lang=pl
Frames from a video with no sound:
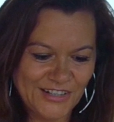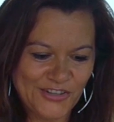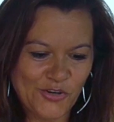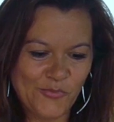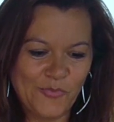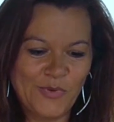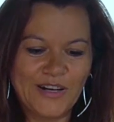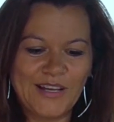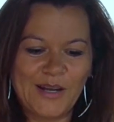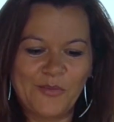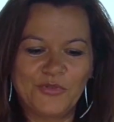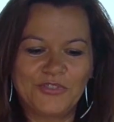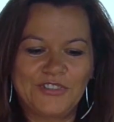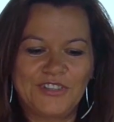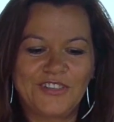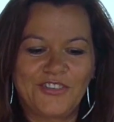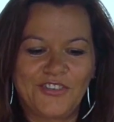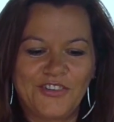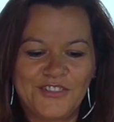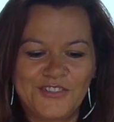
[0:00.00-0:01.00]
kropelka, bo
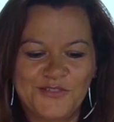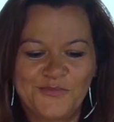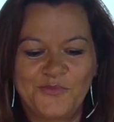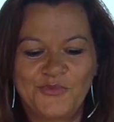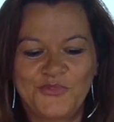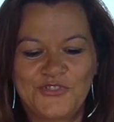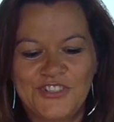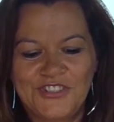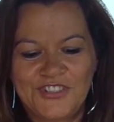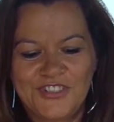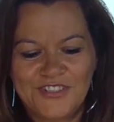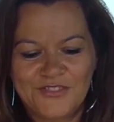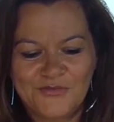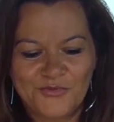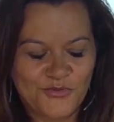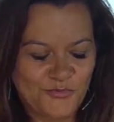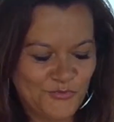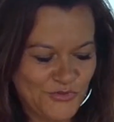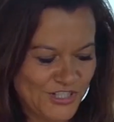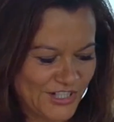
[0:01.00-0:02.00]
ten koenzym Q10
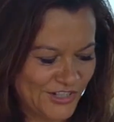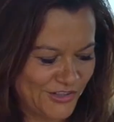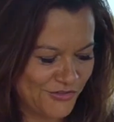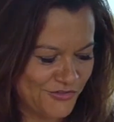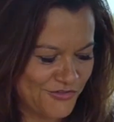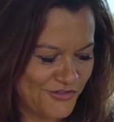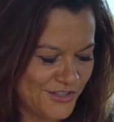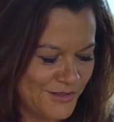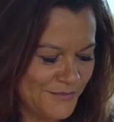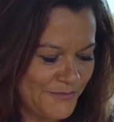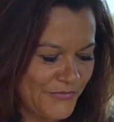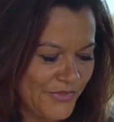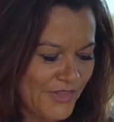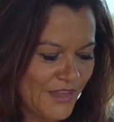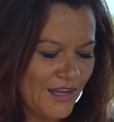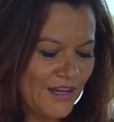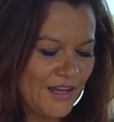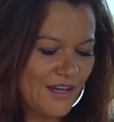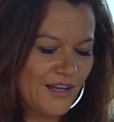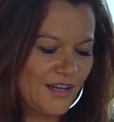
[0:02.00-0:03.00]
już mi się kończy.
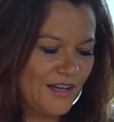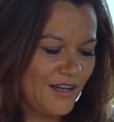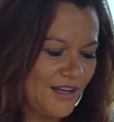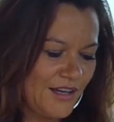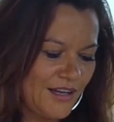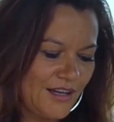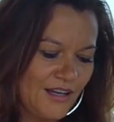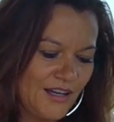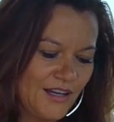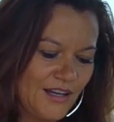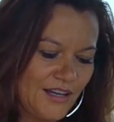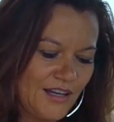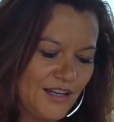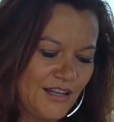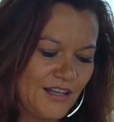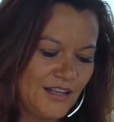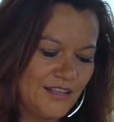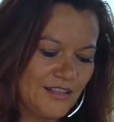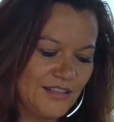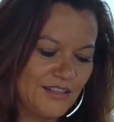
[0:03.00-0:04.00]

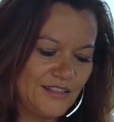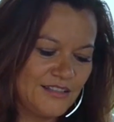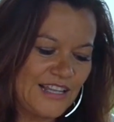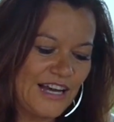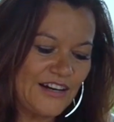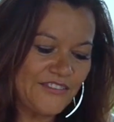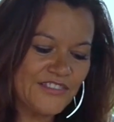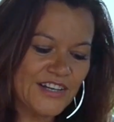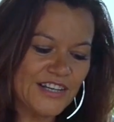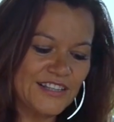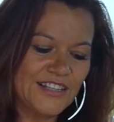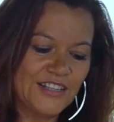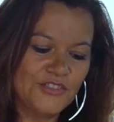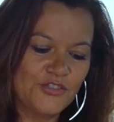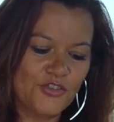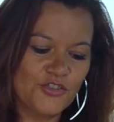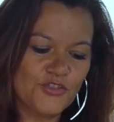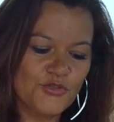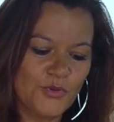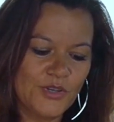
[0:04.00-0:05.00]
Y, dawka dla
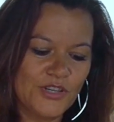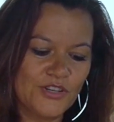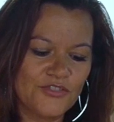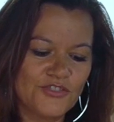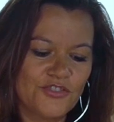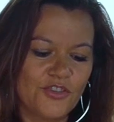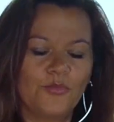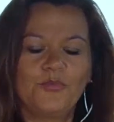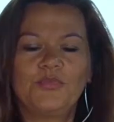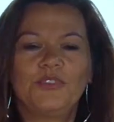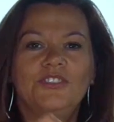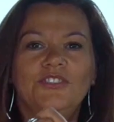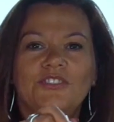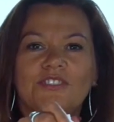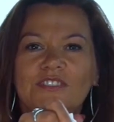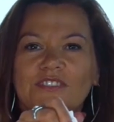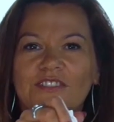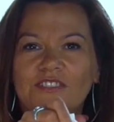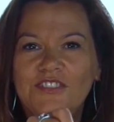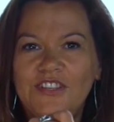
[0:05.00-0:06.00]
dorosłej osoby to
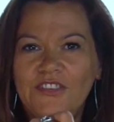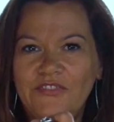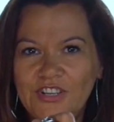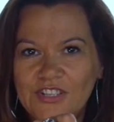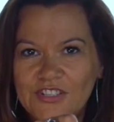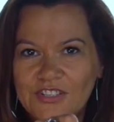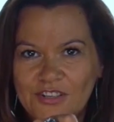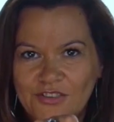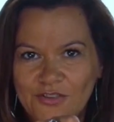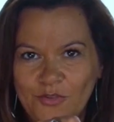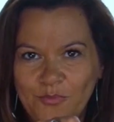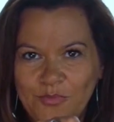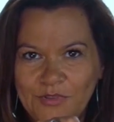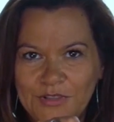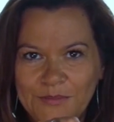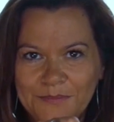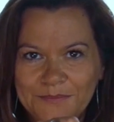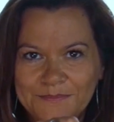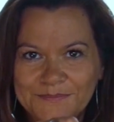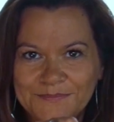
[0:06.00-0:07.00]
jest 9 kropli.